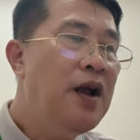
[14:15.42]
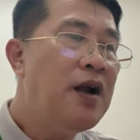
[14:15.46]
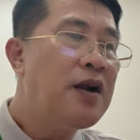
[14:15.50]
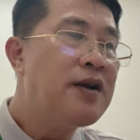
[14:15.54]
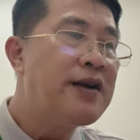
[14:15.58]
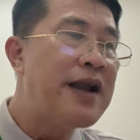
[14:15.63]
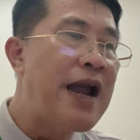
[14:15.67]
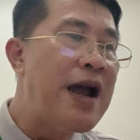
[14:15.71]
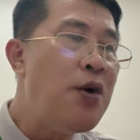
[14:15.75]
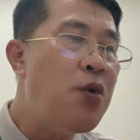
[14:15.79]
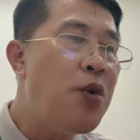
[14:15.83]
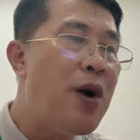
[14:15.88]

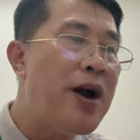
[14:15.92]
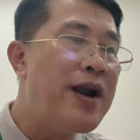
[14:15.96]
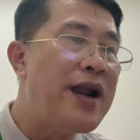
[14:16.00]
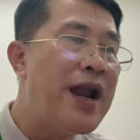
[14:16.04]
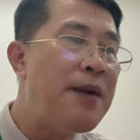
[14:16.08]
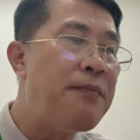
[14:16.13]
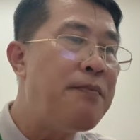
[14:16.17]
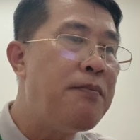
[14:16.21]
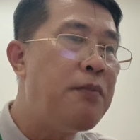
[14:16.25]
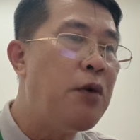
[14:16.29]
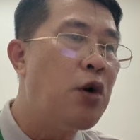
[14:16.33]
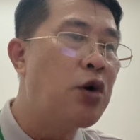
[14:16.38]
Đã hòa
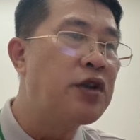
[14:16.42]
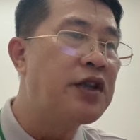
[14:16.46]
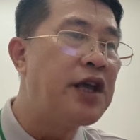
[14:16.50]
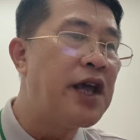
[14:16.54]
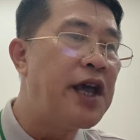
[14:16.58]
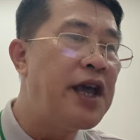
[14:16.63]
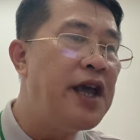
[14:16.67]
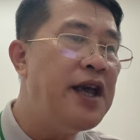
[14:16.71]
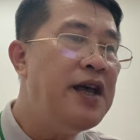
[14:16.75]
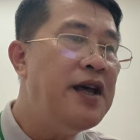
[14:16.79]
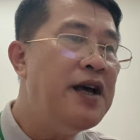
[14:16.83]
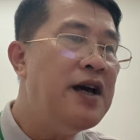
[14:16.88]
làm một
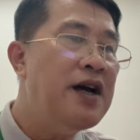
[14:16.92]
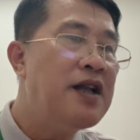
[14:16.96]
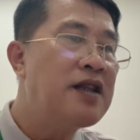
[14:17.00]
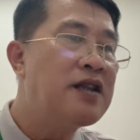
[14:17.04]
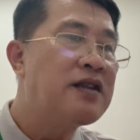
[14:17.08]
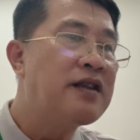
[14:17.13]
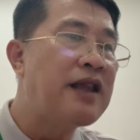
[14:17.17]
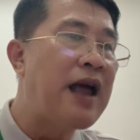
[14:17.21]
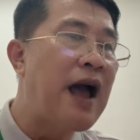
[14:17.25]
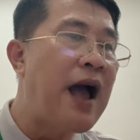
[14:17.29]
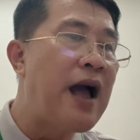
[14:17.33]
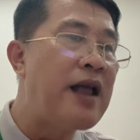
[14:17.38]
thể,
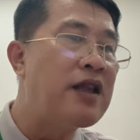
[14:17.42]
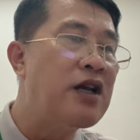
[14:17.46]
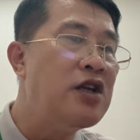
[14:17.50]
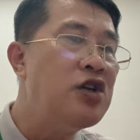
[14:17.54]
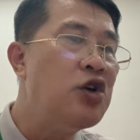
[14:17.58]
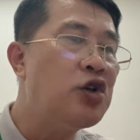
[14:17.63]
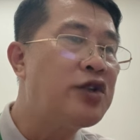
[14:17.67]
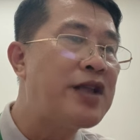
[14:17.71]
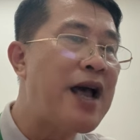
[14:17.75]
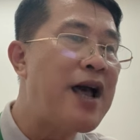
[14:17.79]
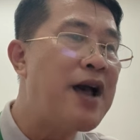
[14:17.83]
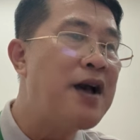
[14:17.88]
tha thứ
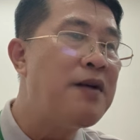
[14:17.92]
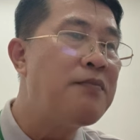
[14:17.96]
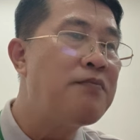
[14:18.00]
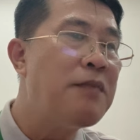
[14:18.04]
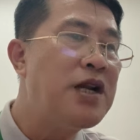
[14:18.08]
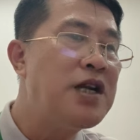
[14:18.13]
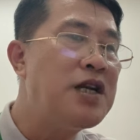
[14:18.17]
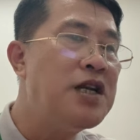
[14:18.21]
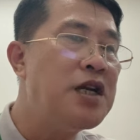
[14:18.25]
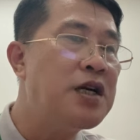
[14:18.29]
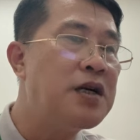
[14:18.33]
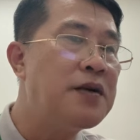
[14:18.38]
cho ta
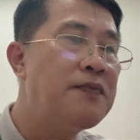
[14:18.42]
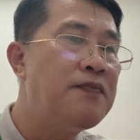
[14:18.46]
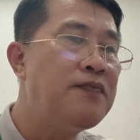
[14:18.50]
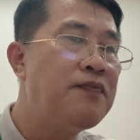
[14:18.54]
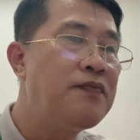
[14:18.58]
bất lực.